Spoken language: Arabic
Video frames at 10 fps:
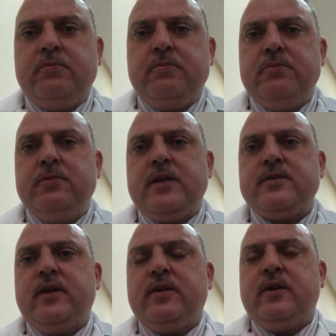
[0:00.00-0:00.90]
اثناء
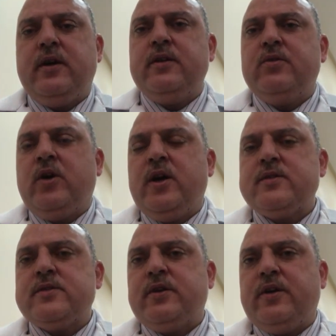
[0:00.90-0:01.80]
النهار الى نعاس
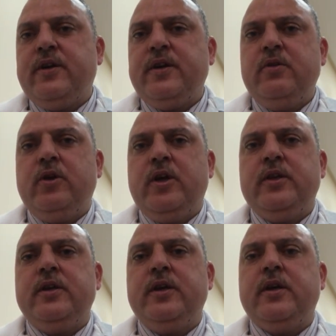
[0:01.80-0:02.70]
نهاري يؤدي الى
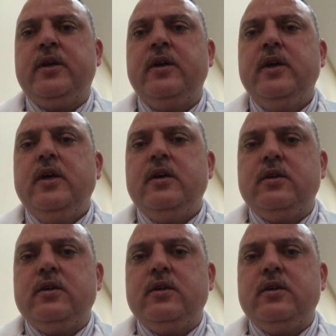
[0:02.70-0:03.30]
صحيح. آه، ضعف